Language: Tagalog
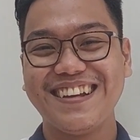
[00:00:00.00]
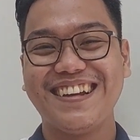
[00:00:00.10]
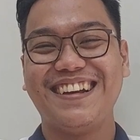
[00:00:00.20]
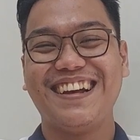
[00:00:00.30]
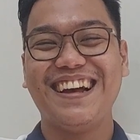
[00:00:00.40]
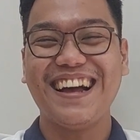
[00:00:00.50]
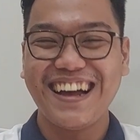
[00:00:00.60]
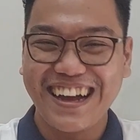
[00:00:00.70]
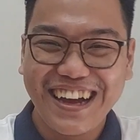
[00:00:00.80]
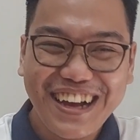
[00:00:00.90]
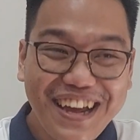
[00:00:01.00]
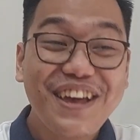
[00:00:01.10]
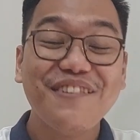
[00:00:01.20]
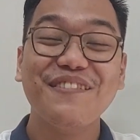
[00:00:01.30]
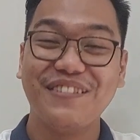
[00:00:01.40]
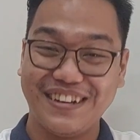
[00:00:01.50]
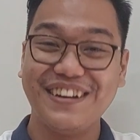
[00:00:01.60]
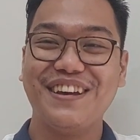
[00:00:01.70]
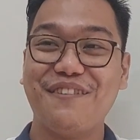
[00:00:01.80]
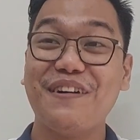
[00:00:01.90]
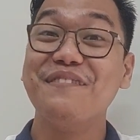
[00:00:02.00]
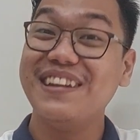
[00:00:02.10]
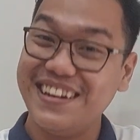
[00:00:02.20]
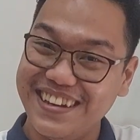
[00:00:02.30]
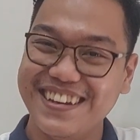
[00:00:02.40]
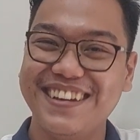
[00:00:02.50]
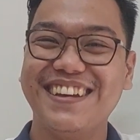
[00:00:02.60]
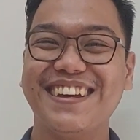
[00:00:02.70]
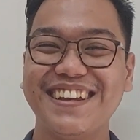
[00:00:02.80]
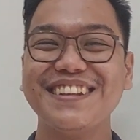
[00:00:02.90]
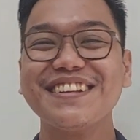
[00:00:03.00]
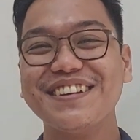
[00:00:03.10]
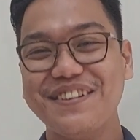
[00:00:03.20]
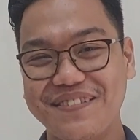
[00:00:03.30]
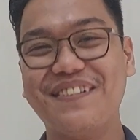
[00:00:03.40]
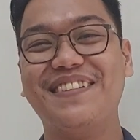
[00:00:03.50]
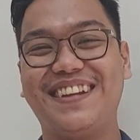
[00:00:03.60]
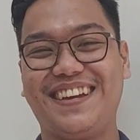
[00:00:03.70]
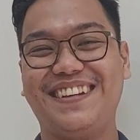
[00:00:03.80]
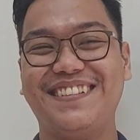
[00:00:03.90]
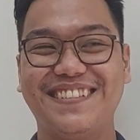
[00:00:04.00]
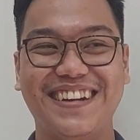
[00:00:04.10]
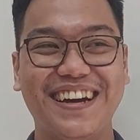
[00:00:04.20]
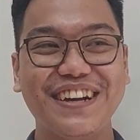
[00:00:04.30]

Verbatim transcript: yeah, yeah. Family. Oh, family. family ginuna.